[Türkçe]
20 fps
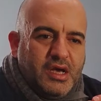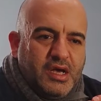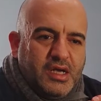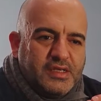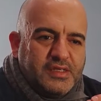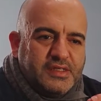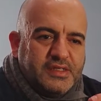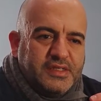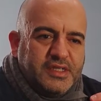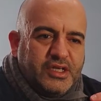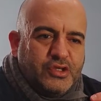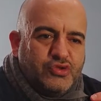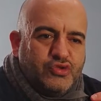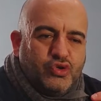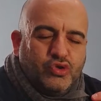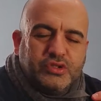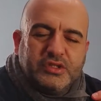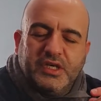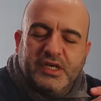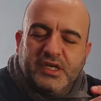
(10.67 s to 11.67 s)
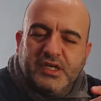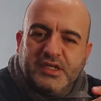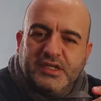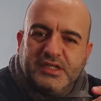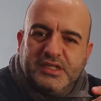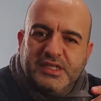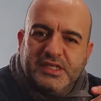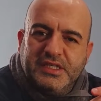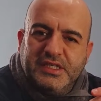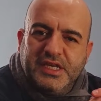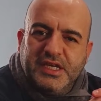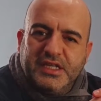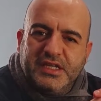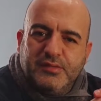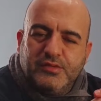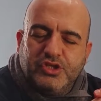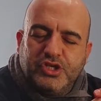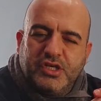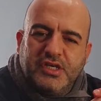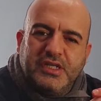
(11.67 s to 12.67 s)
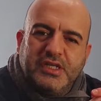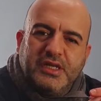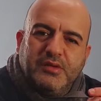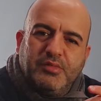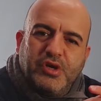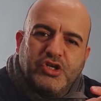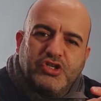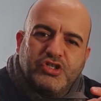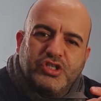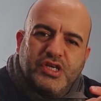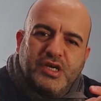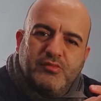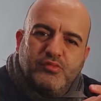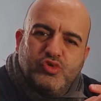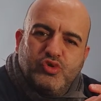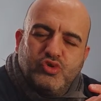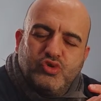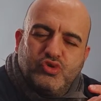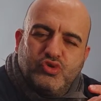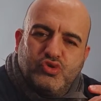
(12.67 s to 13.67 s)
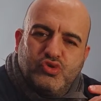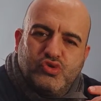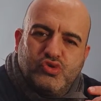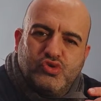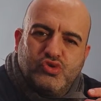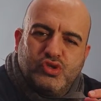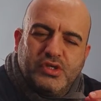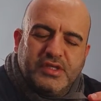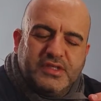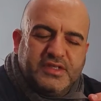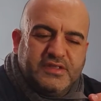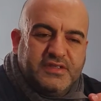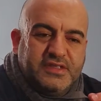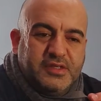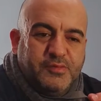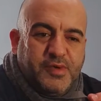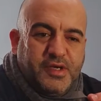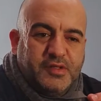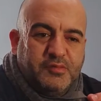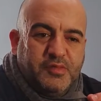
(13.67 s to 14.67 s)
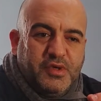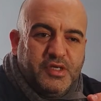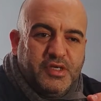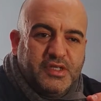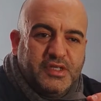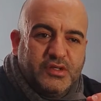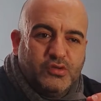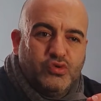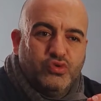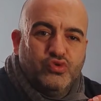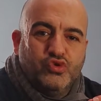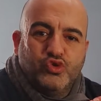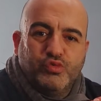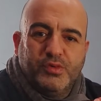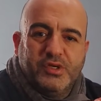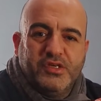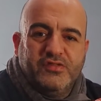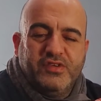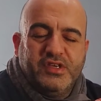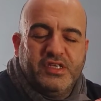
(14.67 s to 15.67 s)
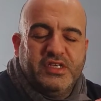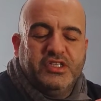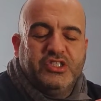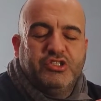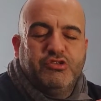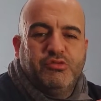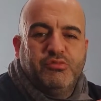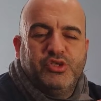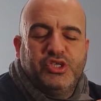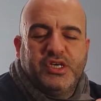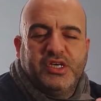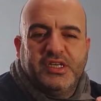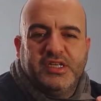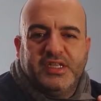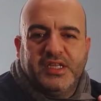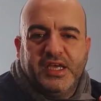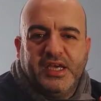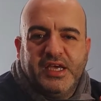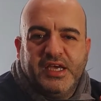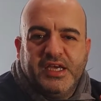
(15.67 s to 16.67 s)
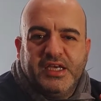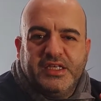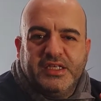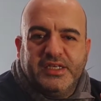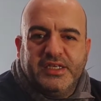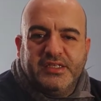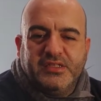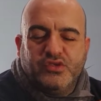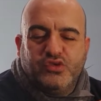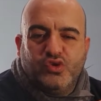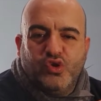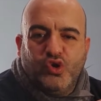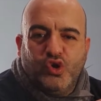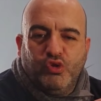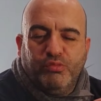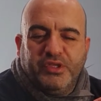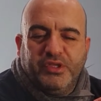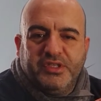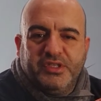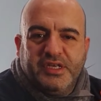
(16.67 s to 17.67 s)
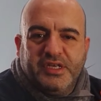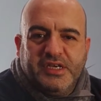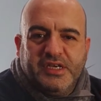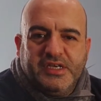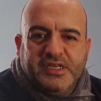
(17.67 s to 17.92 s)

Aslında çok da iyi niyetli bir şekilde başlayan bu küslük ya da trip atma ya da konuşmayı ve iletişimi bir şekilde kesiyor olmanın